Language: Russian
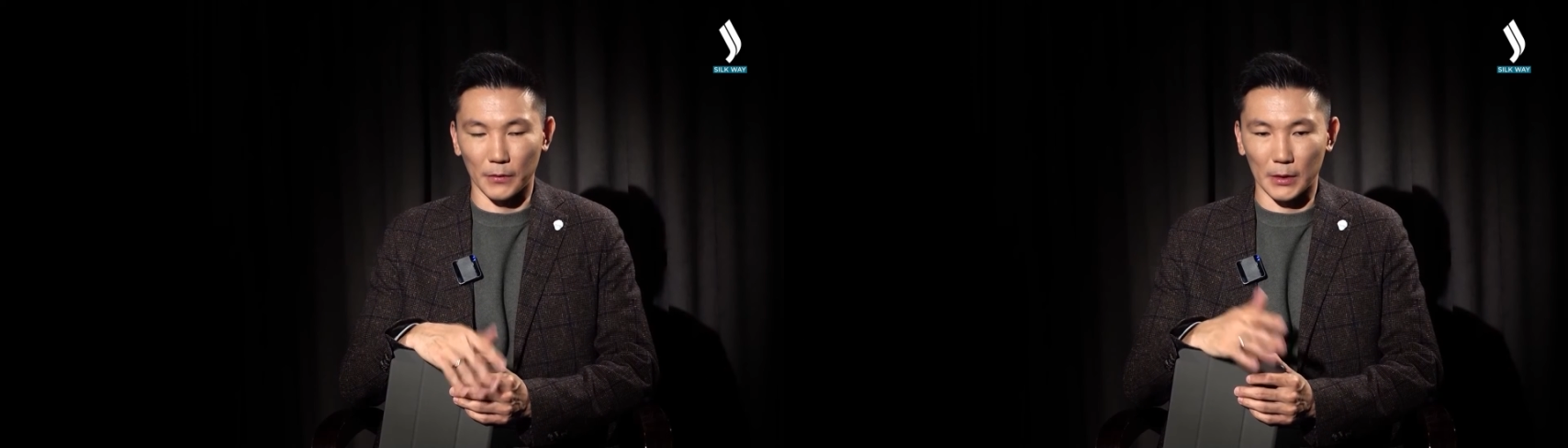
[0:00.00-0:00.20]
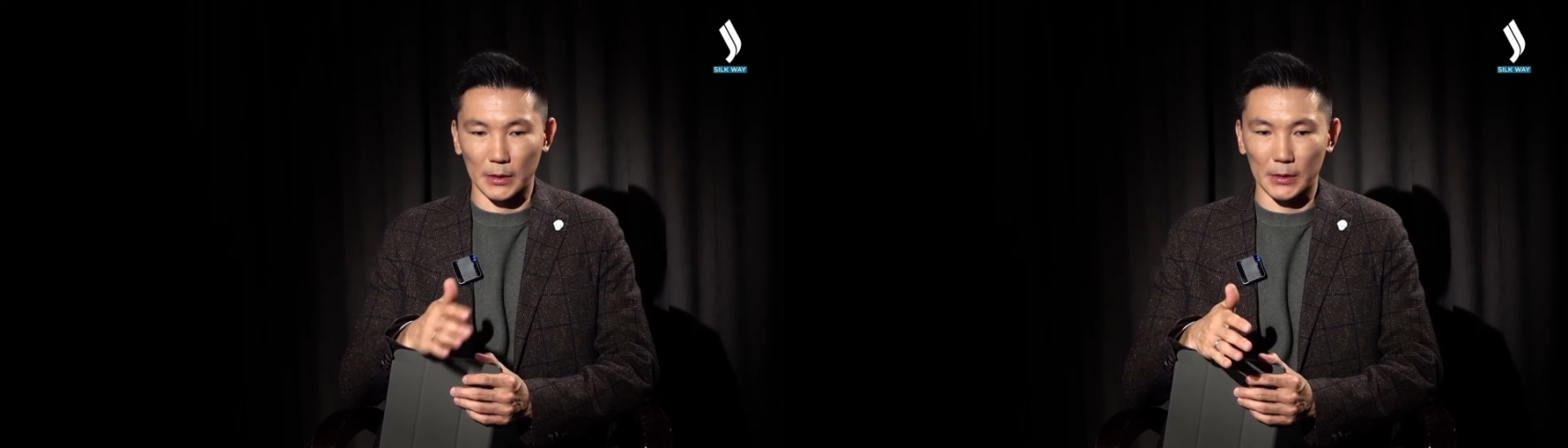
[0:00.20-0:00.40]

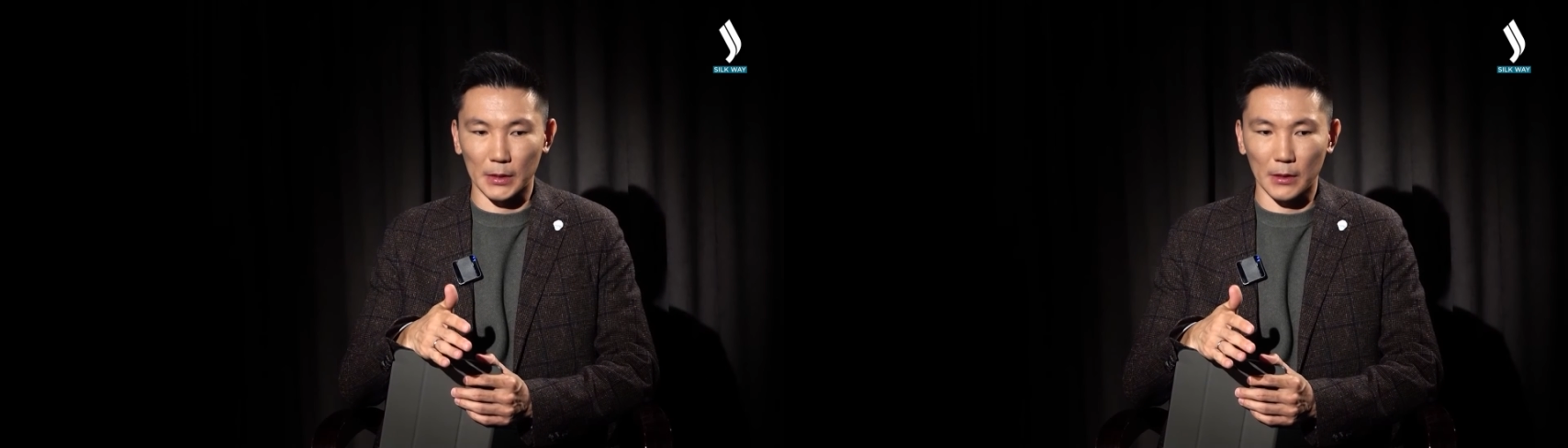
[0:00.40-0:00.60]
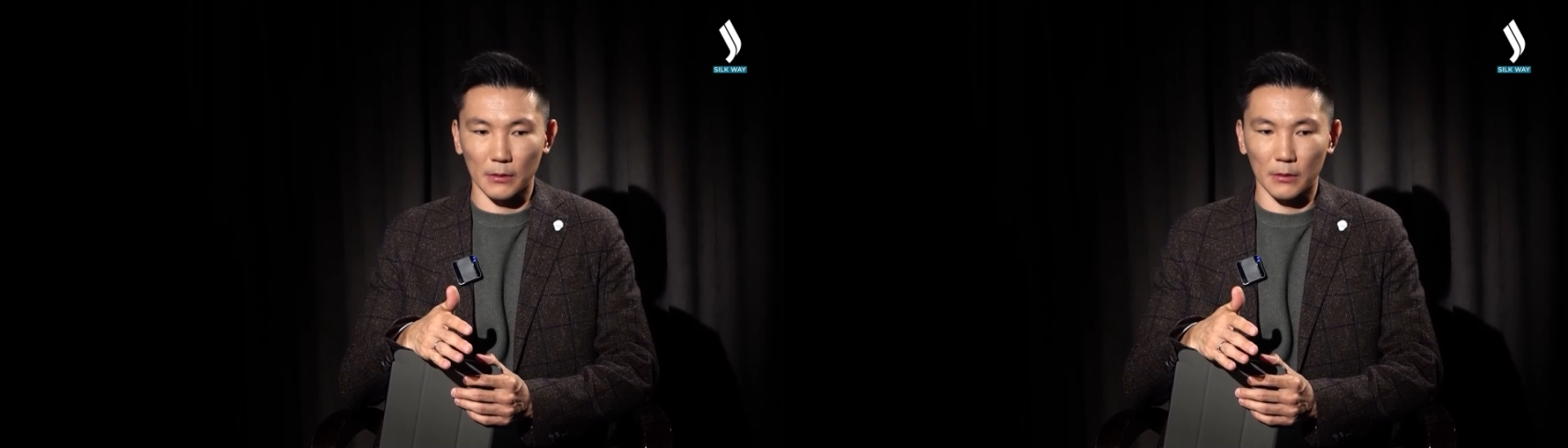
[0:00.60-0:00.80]
в
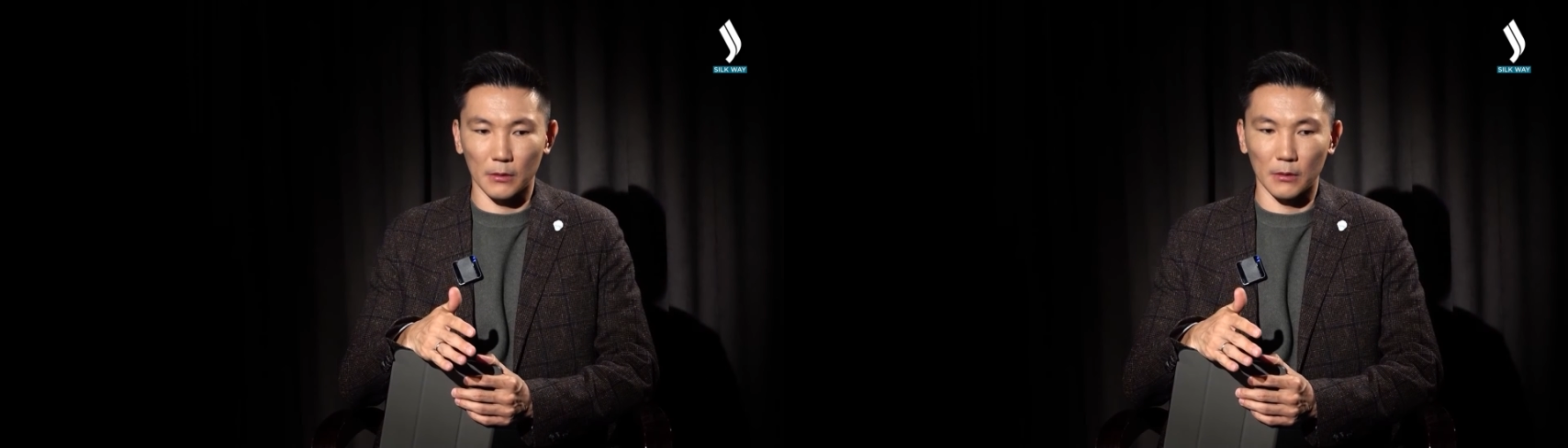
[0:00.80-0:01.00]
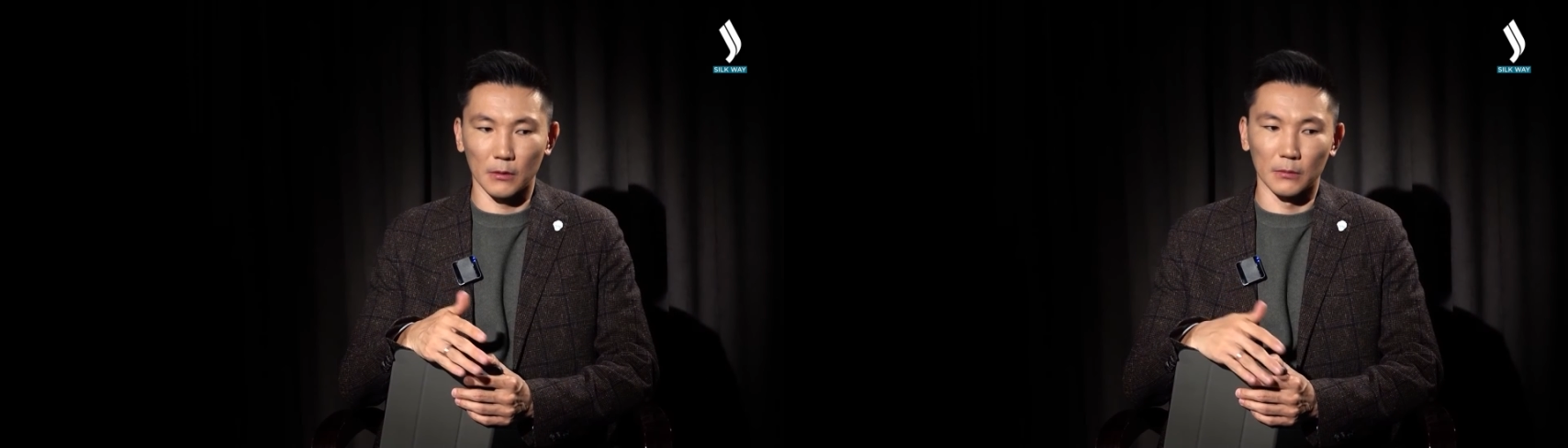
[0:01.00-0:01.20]
Казахстан
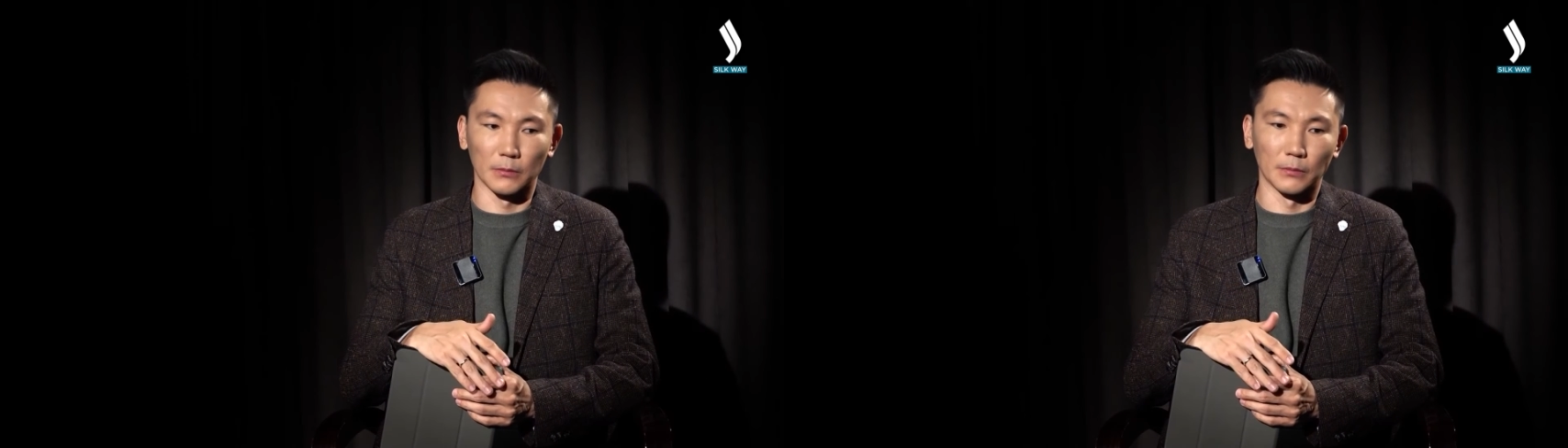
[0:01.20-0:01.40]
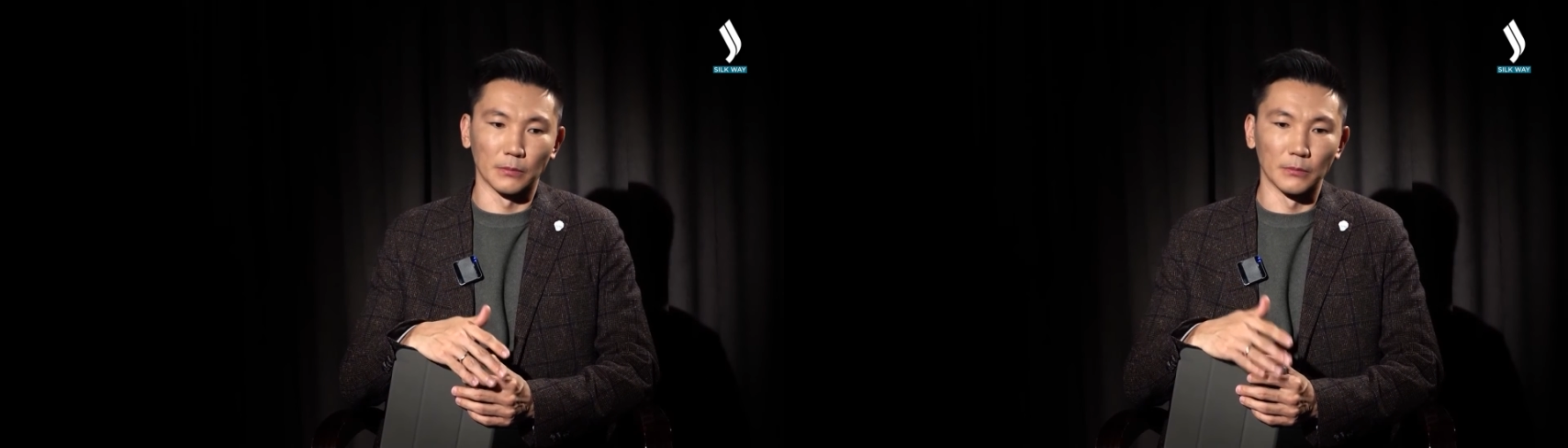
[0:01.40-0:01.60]
а,